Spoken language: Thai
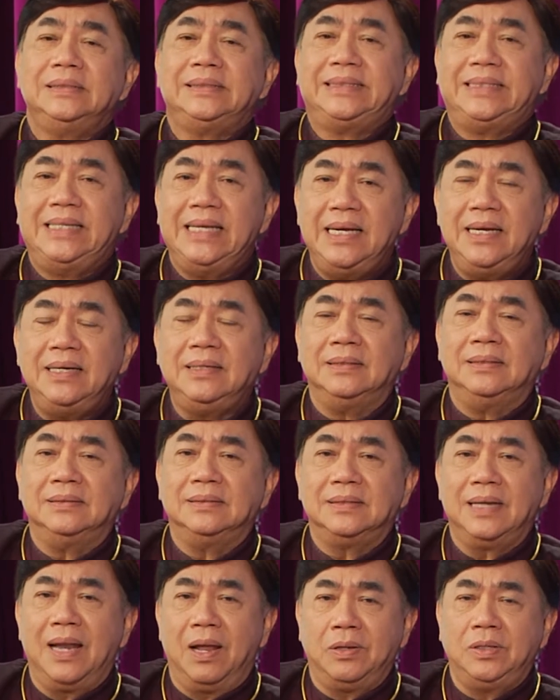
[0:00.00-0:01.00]
ซึ่ง
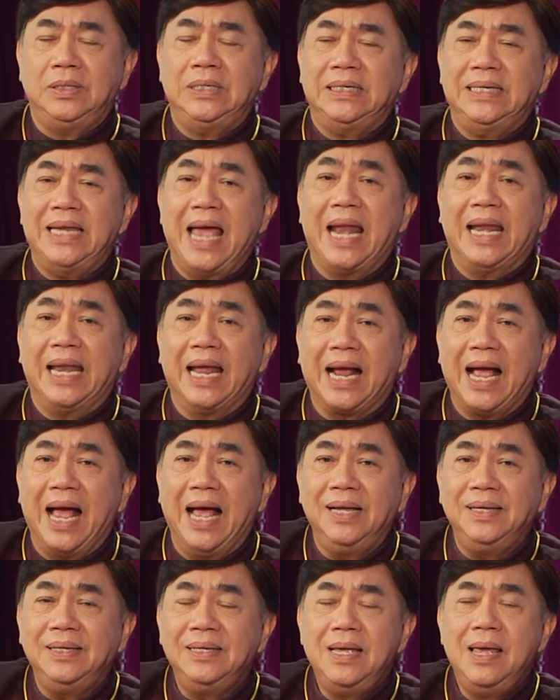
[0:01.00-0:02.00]
เรายืนยันนะคะ
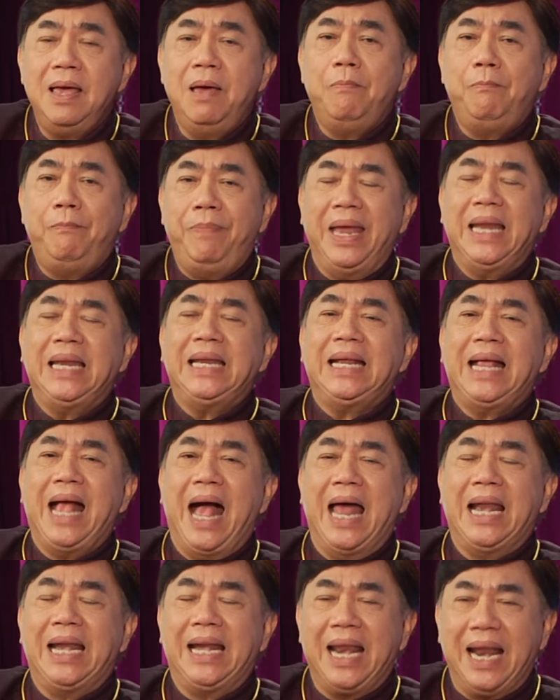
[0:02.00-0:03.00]
เป็น
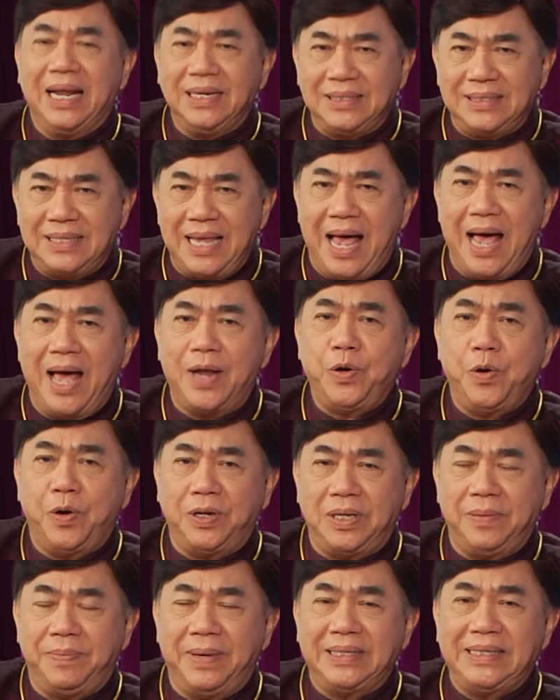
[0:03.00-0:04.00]
การรักษาโดย
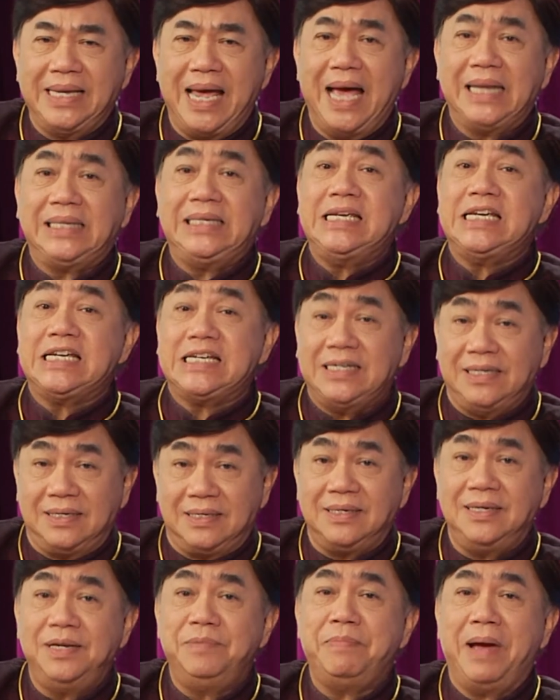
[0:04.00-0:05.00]
ธรรมชาติที่เกิด
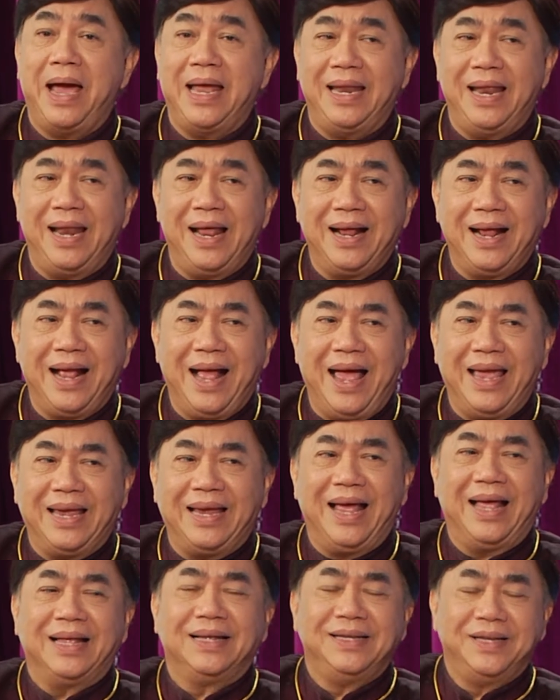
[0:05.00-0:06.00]
ขึ้นภายในร่างกายค
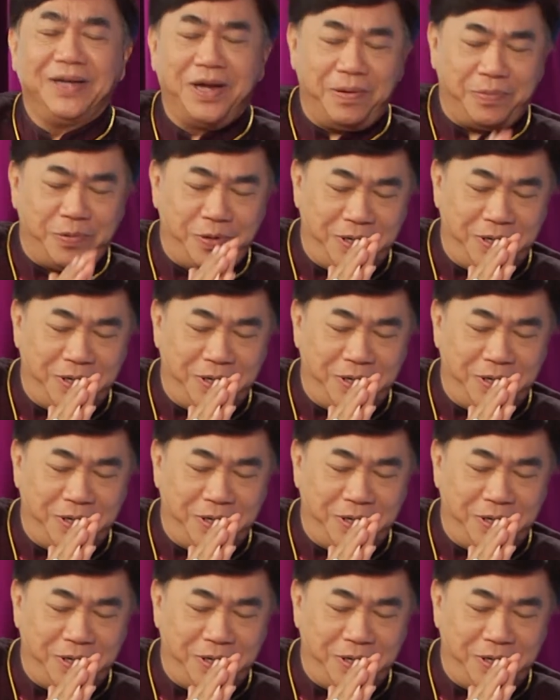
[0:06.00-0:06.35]
รับขอบคุ